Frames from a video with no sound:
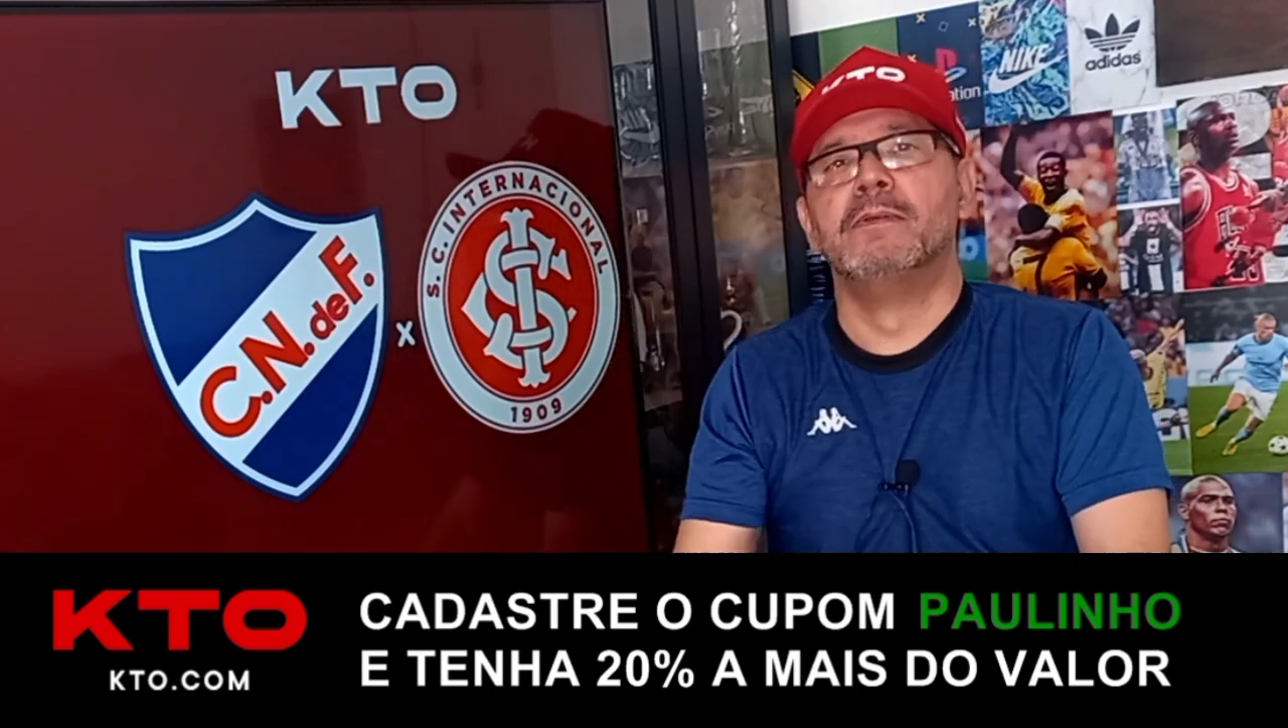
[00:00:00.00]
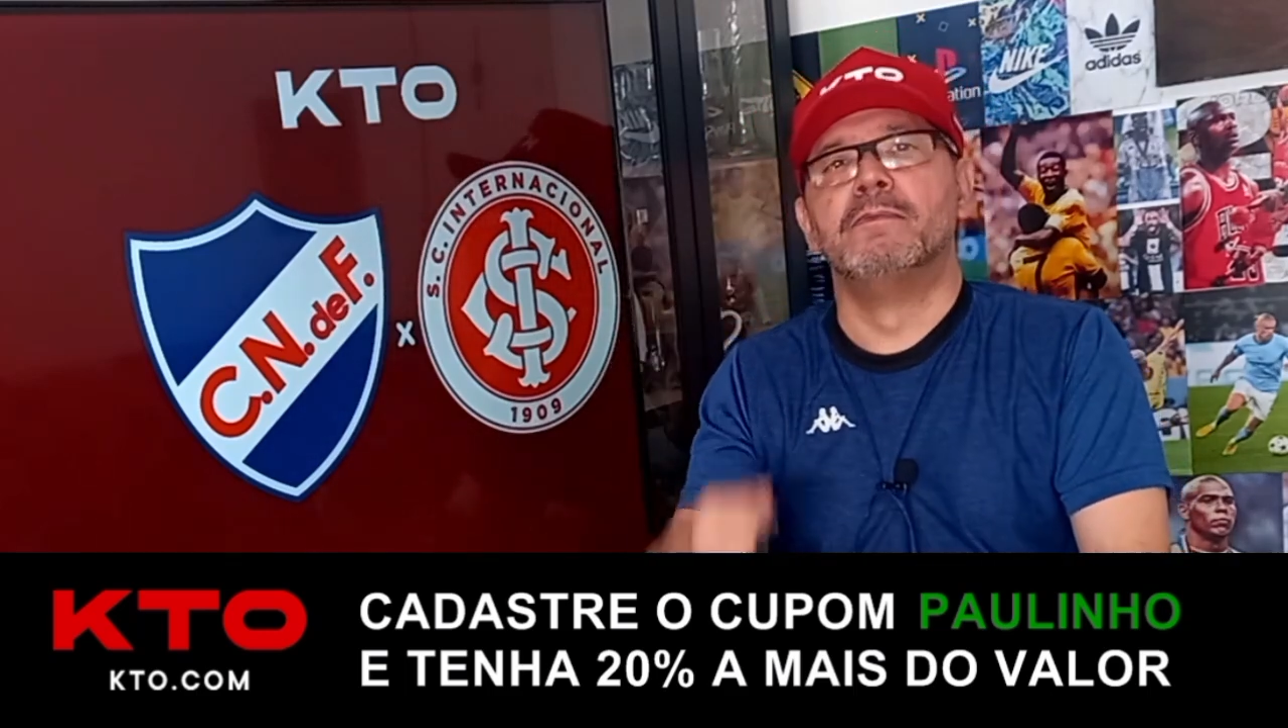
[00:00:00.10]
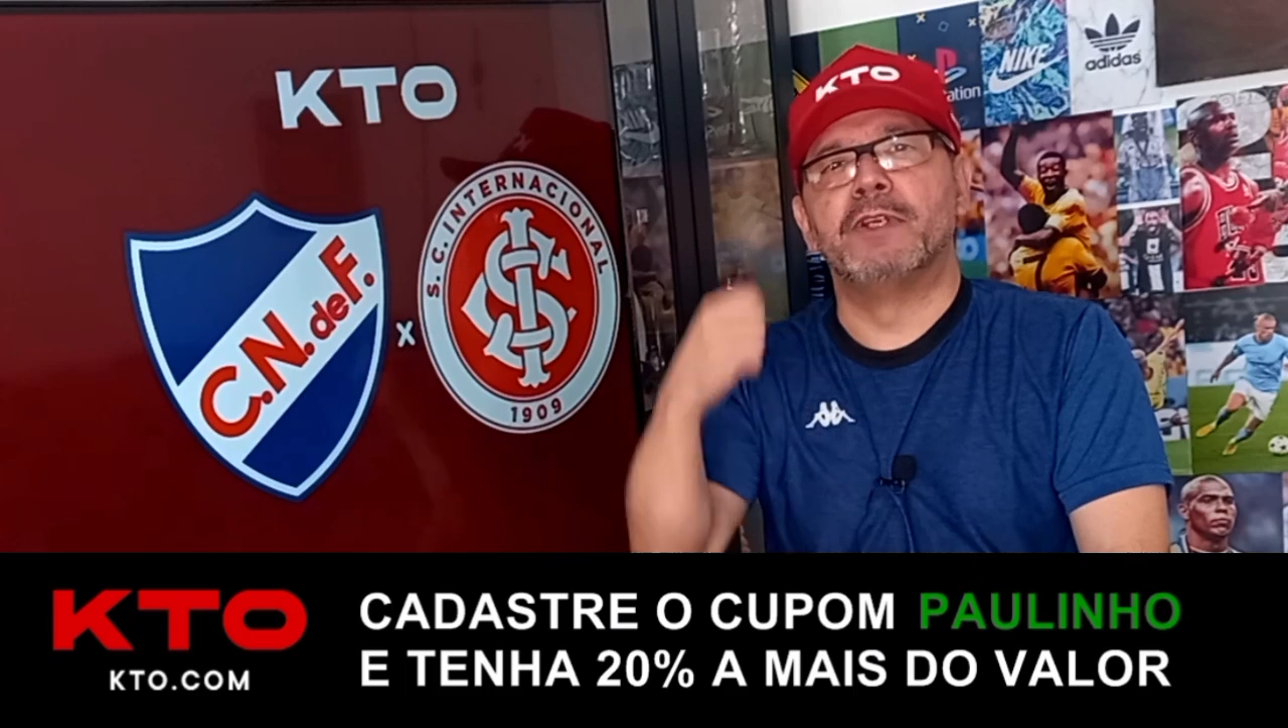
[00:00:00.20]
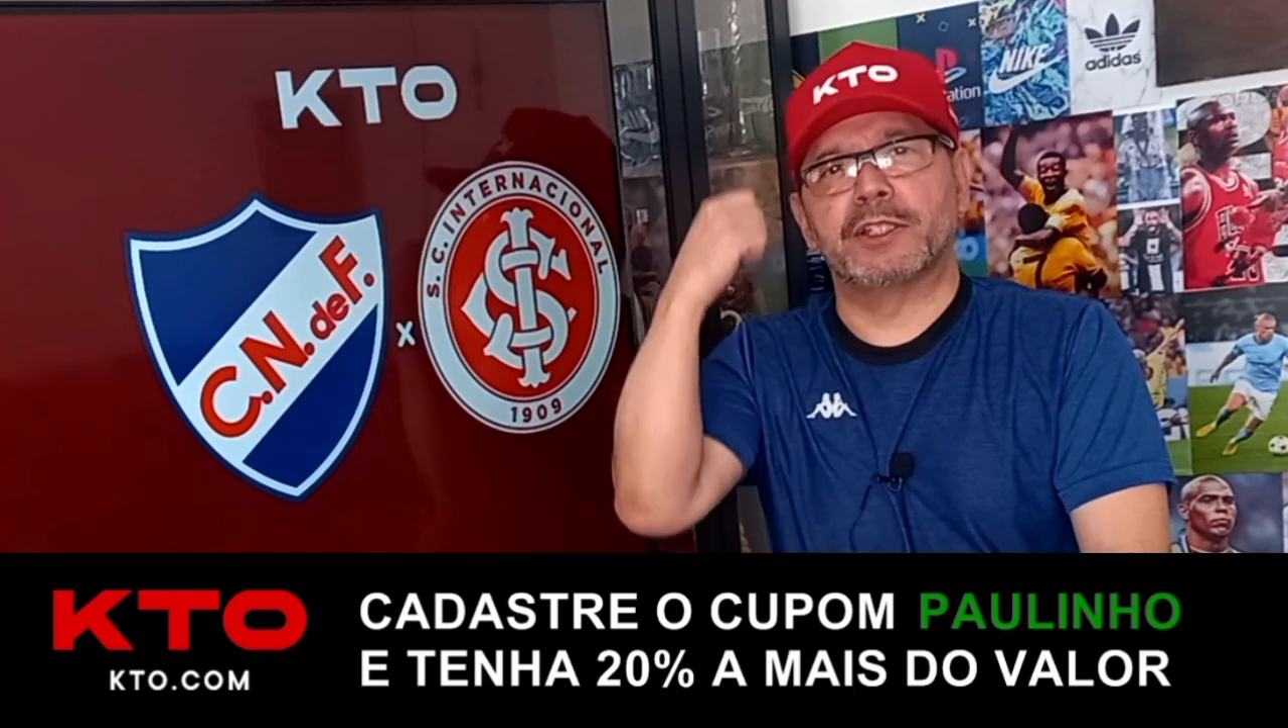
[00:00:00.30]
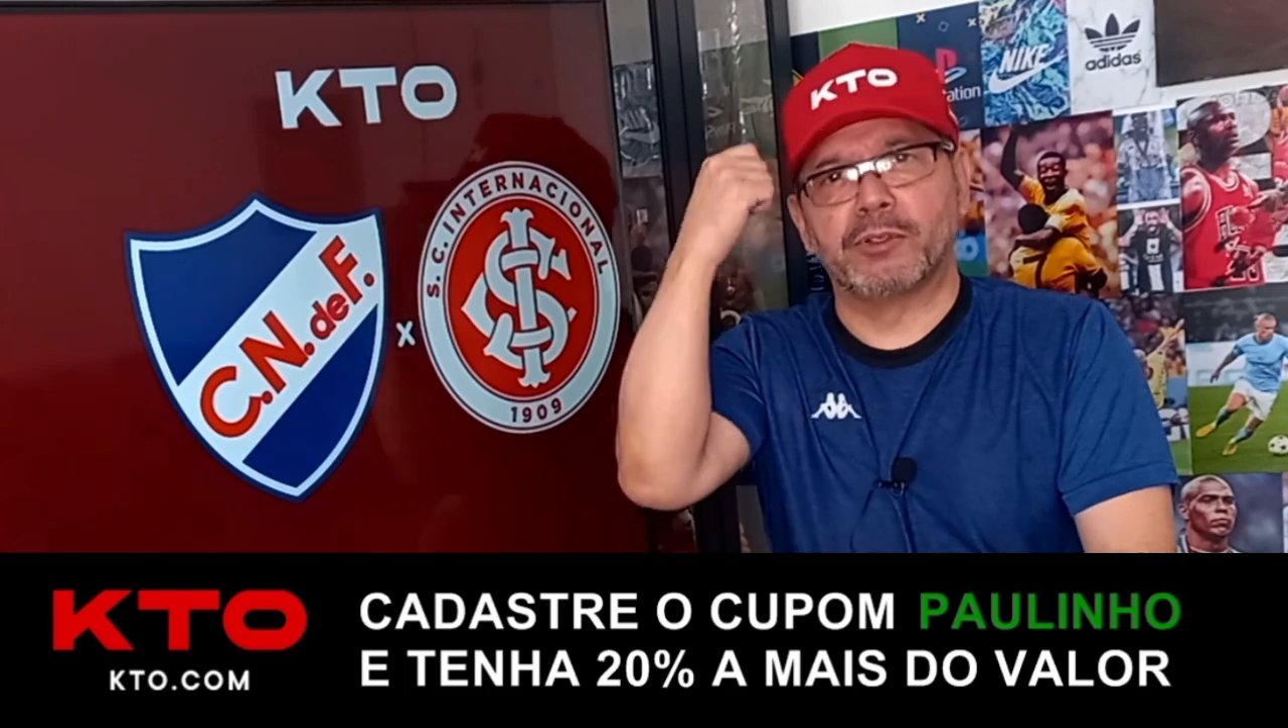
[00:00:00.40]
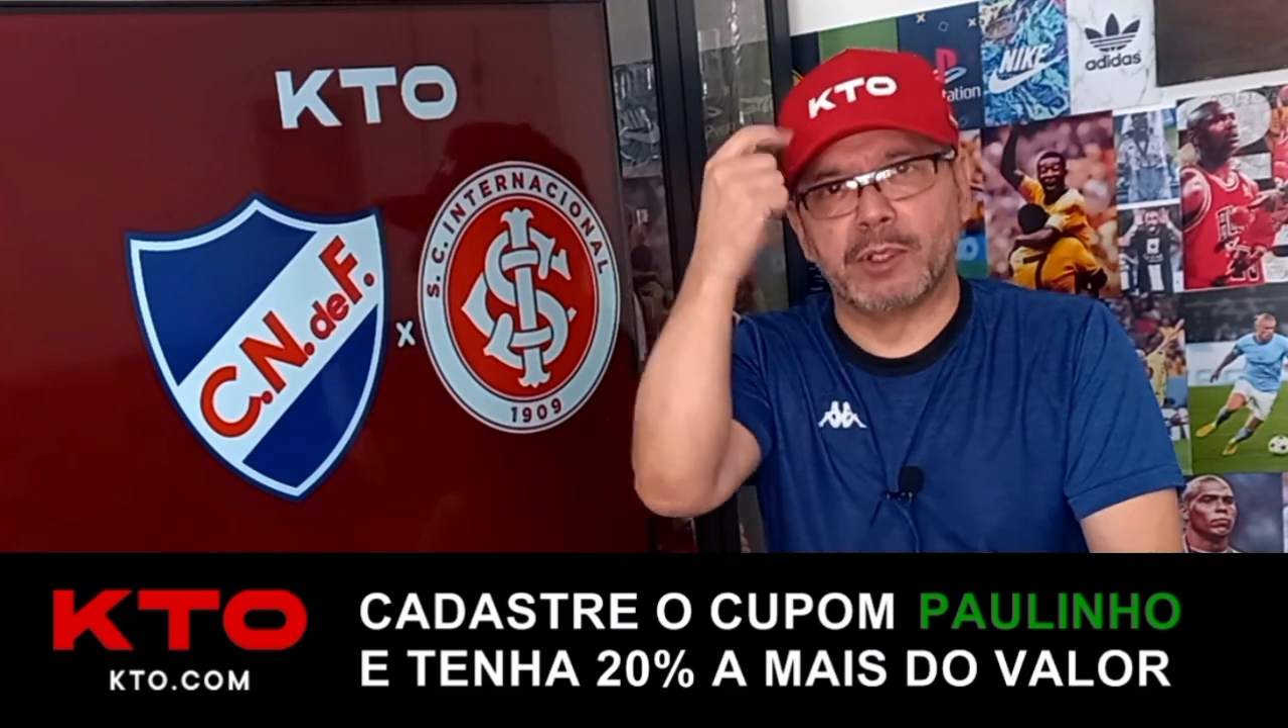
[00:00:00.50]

fez seu